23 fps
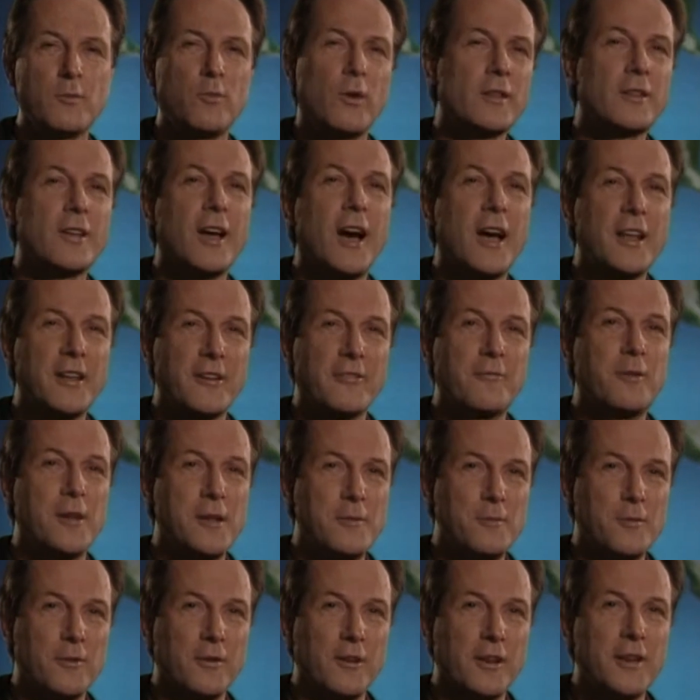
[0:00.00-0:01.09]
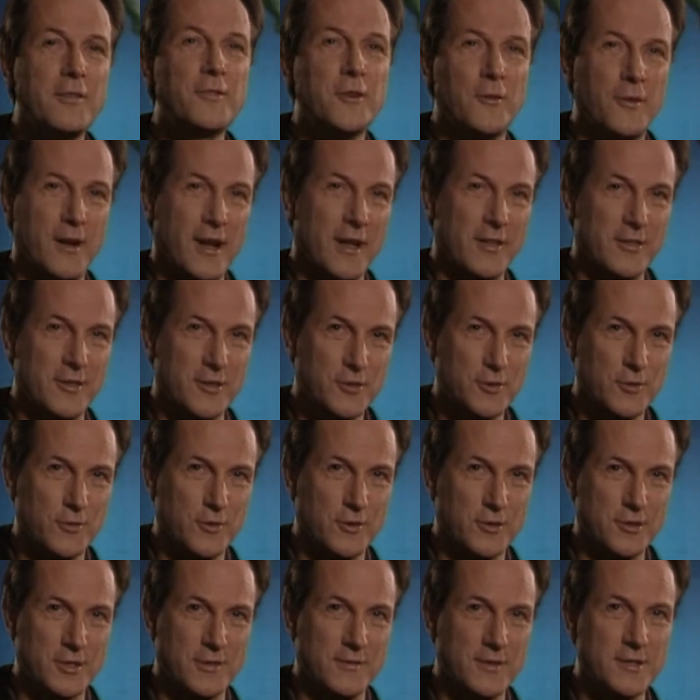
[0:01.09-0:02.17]
Ale jacy ludzie zamieszkiwali
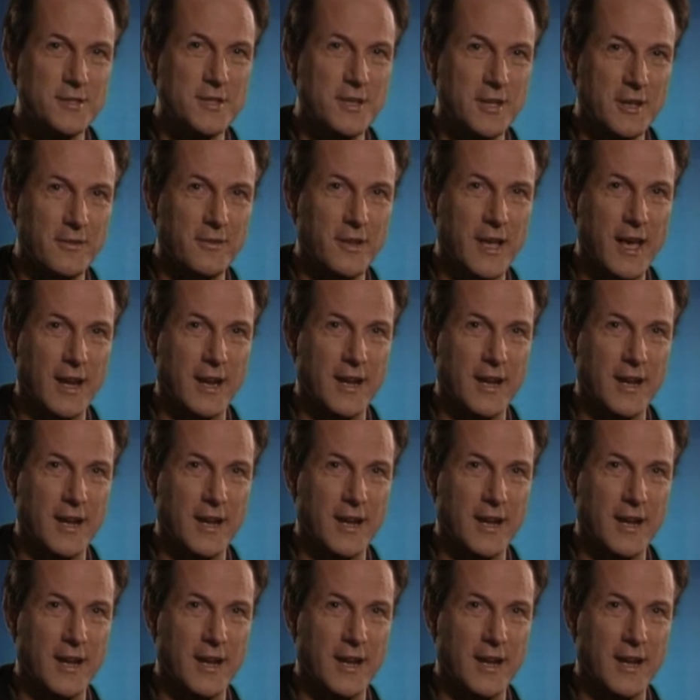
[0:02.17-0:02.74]
brzegi jeziora